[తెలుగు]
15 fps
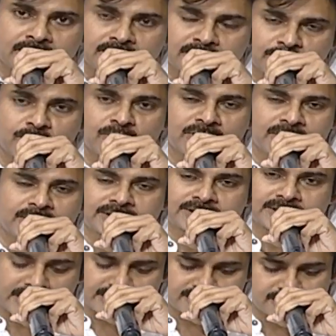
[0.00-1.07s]
ఎందుకు ఇది అసలు
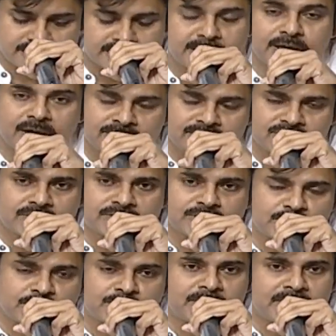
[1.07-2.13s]
యాక్చువల్గా ఈ అవిశ్వాస
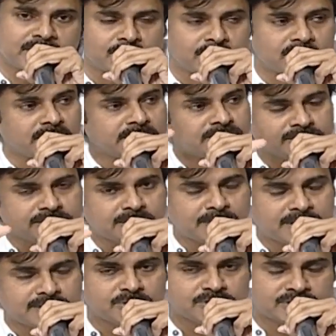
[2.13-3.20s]
తీర్మానం మొన్నొకటి ఎందుకు
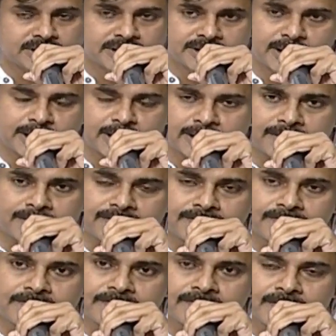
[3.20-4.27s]
చెప్పాల్సి వచ్చిందంటే
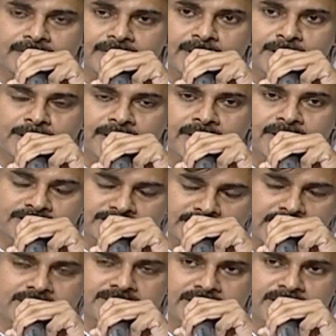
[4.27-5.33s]

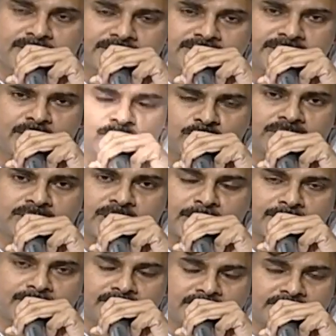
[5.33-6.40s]
చాలాసార్లు ఈ మధ్యన అడుగుతున్నా
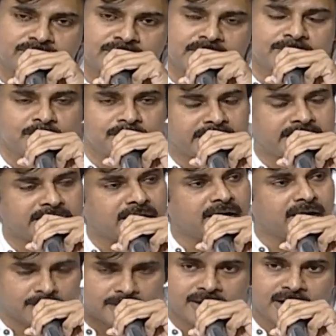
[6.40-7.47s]
ఎంతసేపు ప్లే కా
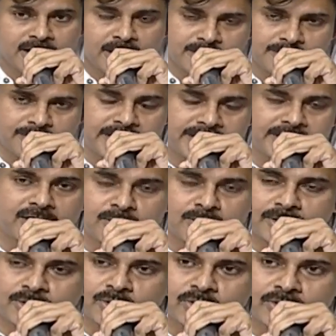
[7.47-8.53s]
ఈ ప్లే కార్డులు
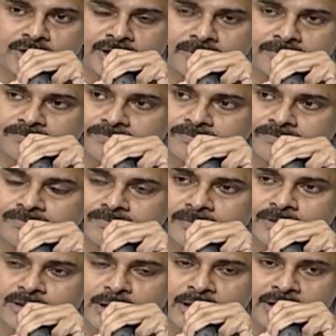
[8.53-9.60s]
పట్టుకొని
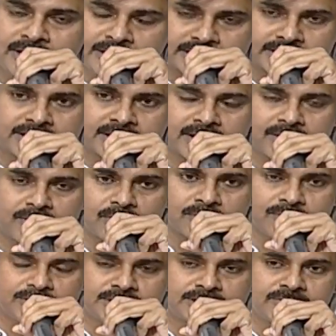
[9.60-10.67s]
ఏదన్నా ఒక
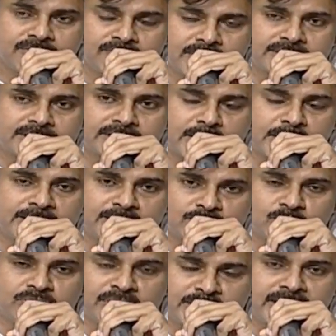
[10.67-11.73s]
విచిత్రమైన వేషధారణ
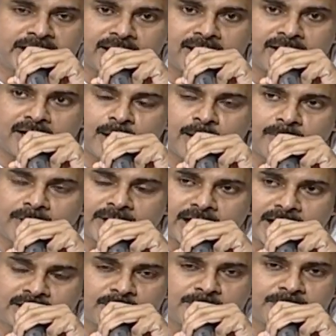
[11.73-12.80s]
వేసుకుంటేనే మనకి
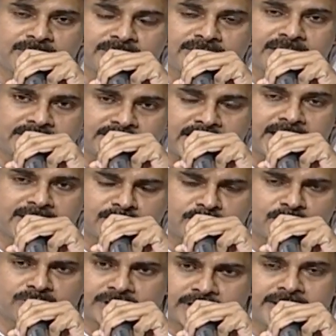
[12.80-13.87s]
ఆంధ్రప్రదేశ్ కానీ న్యాయం
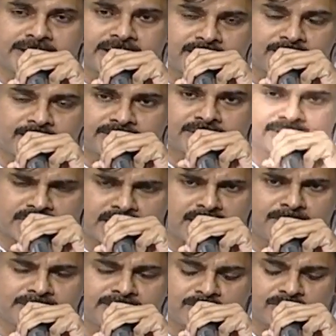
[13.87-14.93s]
జరుగుతుందని అడిగాను ఈ మధ్యన
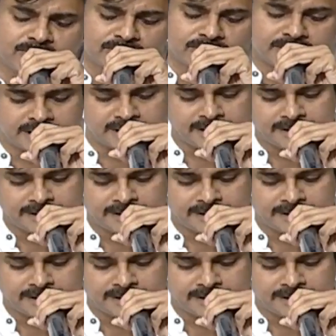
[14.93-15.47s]
చాలామందిని అడుగుతుంటే